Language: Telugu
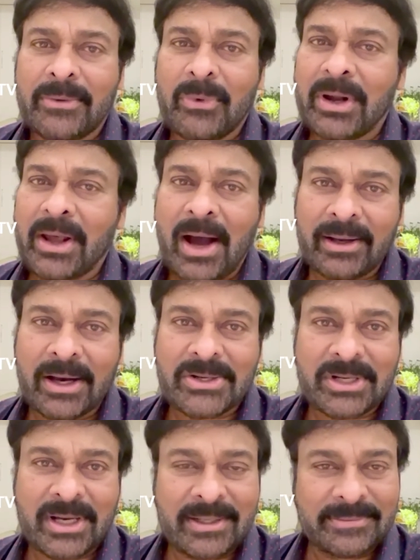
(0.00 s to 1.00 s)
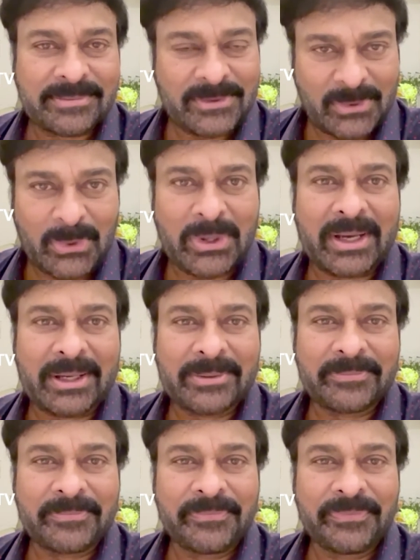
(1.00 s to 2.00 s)
వారి ఆకాంక్ష కోరిక
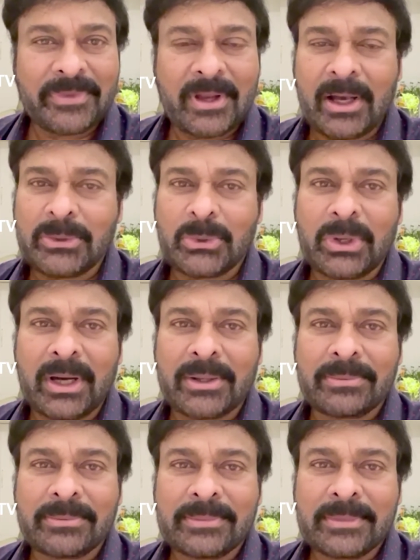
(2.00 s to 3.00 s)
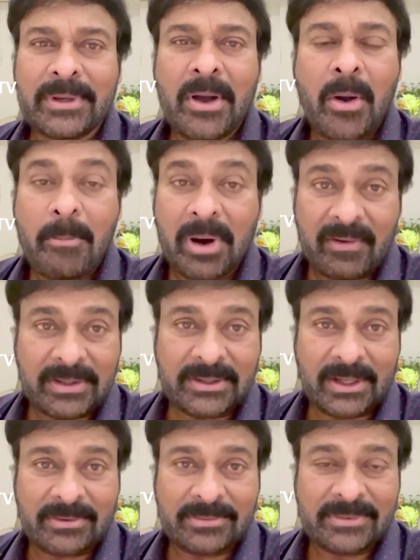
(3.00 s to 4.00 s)
అందుకు గాను మనం
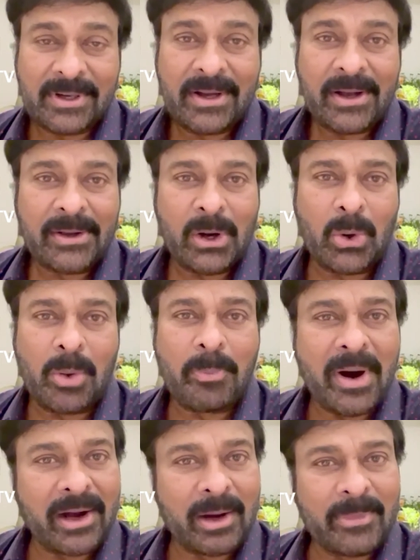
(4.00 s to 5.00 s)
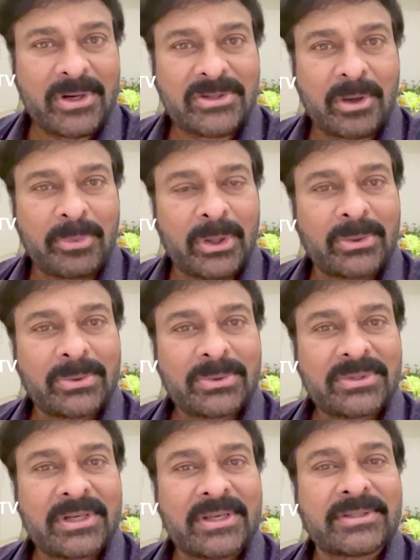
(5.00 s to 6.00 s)
అందరం గౌరవ పార్లమెంట్ సభ్యులు
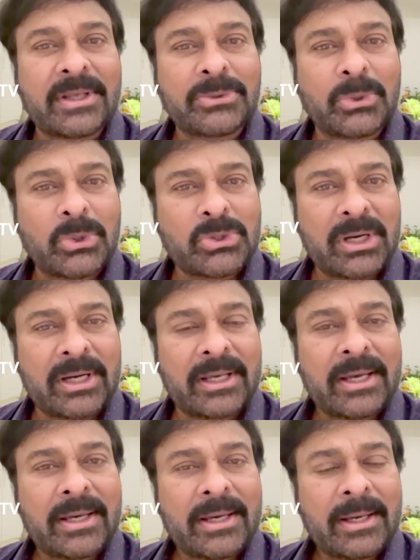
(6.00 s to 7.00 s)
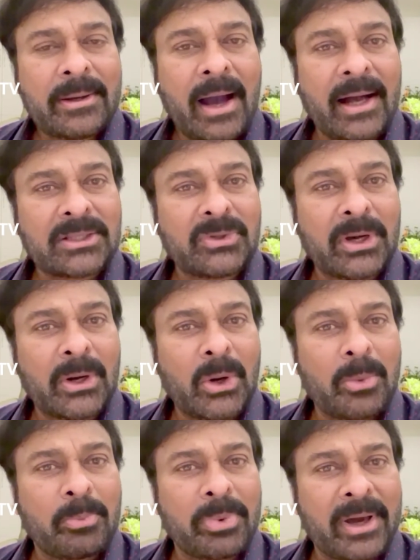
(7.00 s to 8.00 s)
శ్రీ సంతోష్ గారి ఆధ్వర్యంలో
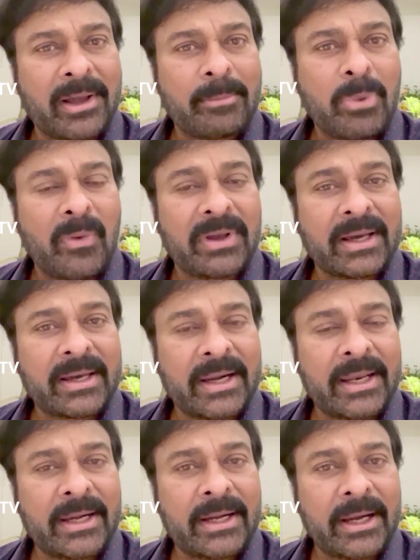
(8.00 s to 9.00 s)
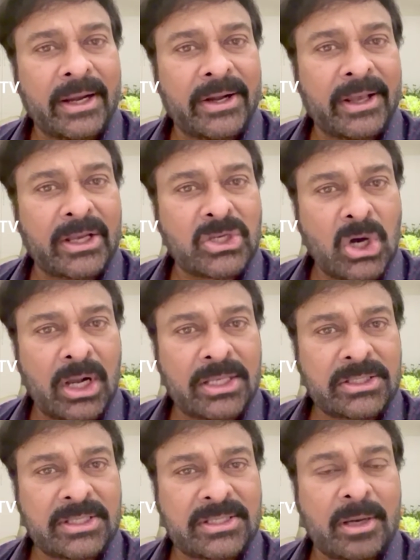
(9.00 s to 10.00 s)
ప్రారంభమైన గ్రీన్ ఇండియా
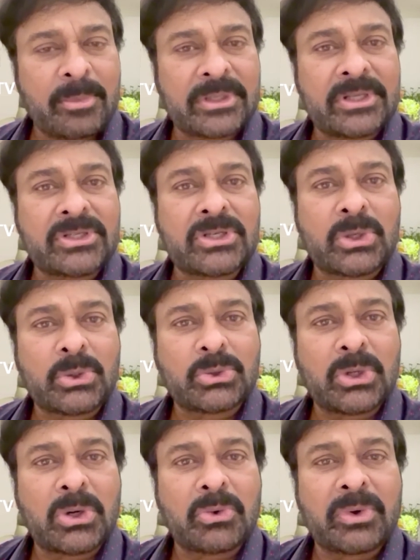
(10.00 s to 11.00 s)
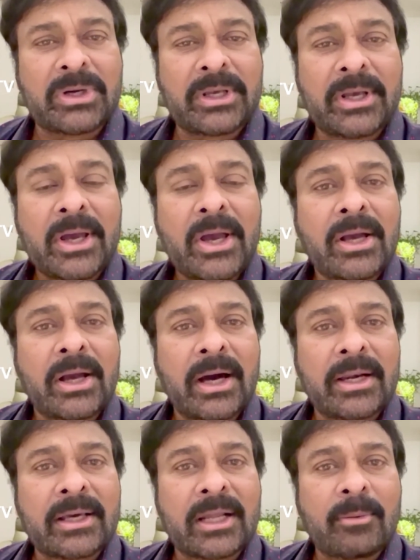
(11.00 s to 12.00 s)
ఛాలెంజ్ సంబంధించి జరుగుతున్నటువంటి
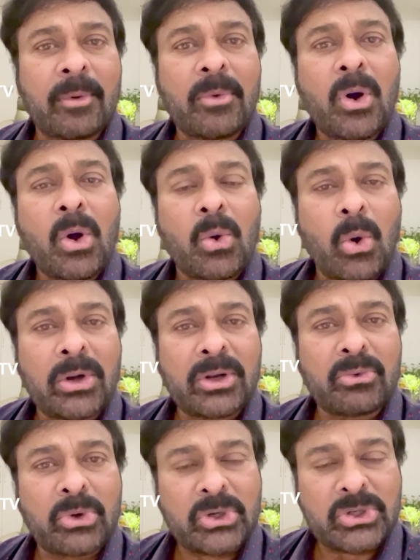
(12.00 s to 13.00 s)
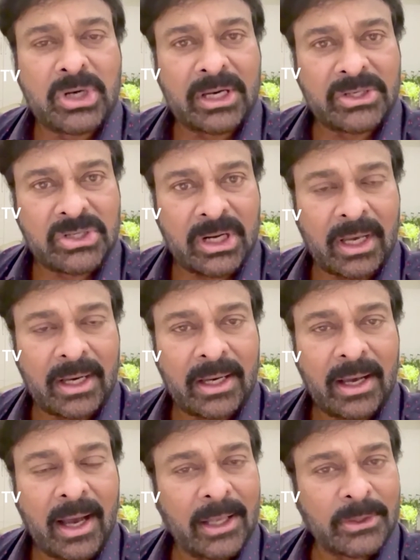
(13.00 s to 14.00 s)
కార్యక్రమం కోటి వృక్షాచరణ
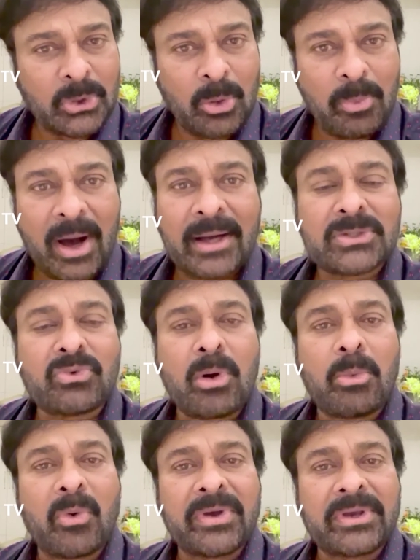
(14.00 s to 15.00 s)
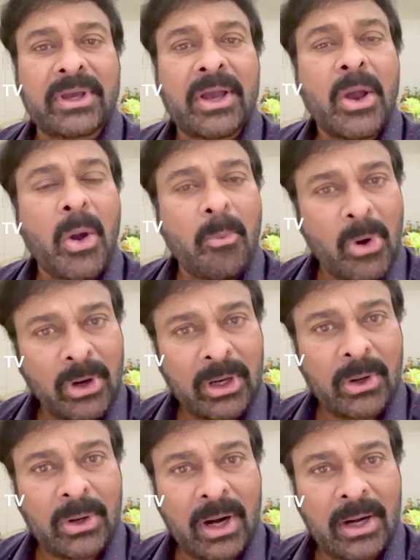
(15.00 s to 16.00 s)
అందులో భాగస్వాములు అయ్యి
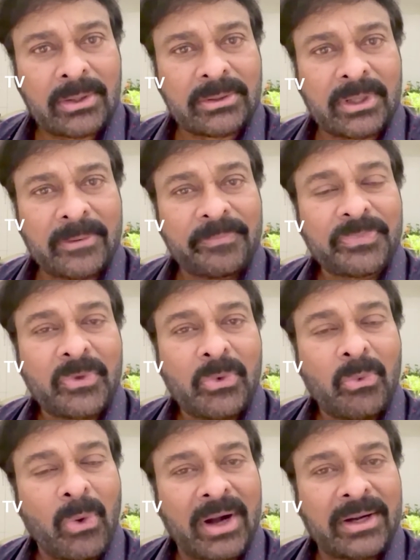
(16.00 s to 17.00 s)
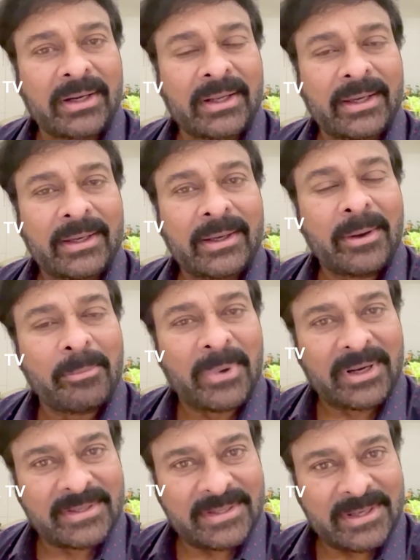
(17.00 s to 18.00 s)
మొక్కలు నాటుదాం వాటిని
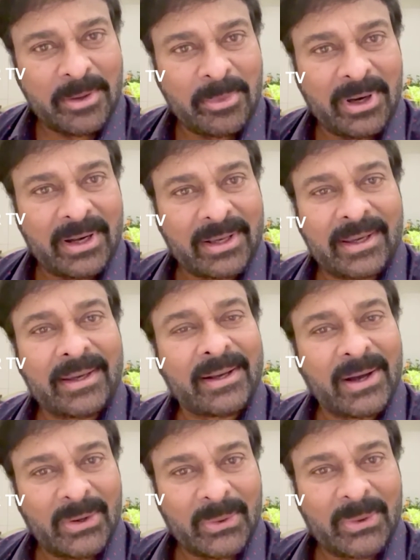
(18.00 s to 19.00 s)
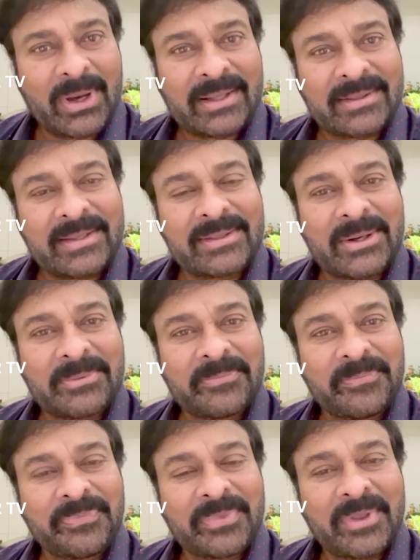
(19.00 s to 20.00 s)
మన సీఎం గారికి కానుగ్గా అందిద్దాం
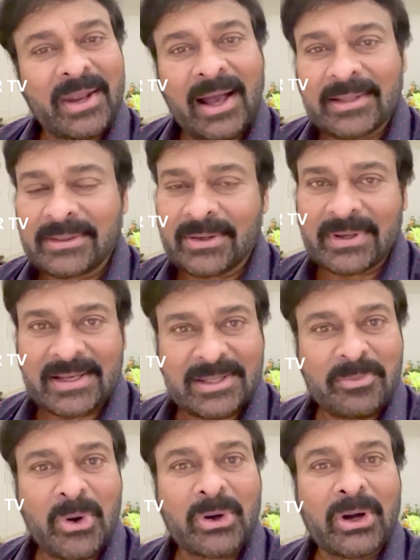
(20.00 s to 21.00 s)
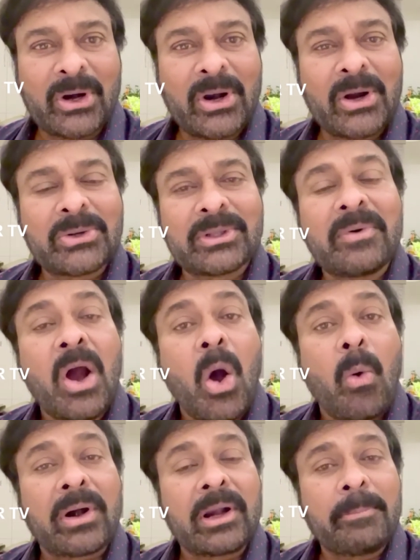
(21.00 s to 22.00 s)
అందరం కలిసి మొక్కలు నాటుదాం
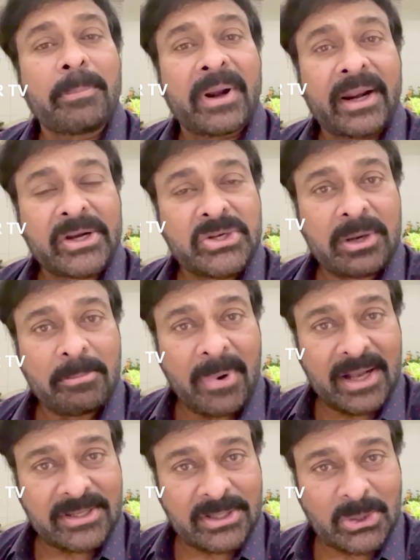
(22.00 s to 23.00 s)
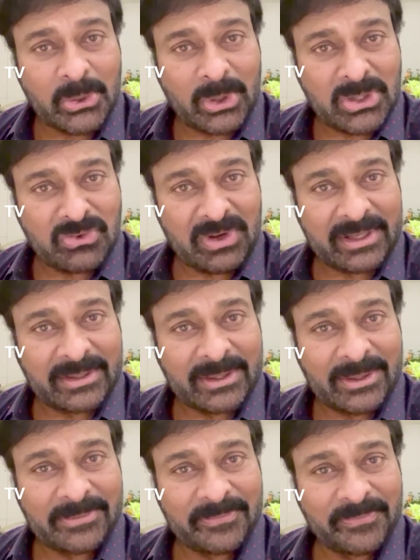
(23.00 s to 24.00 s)
వాటిని పరిరక్షించే బాధ్యతలు కూడా
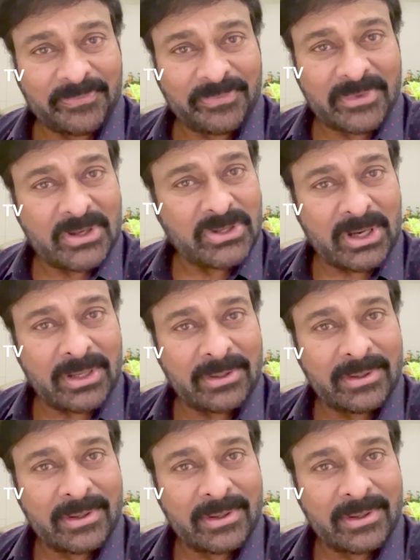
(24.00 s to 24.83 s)
స్వీకరిద్దాం సార్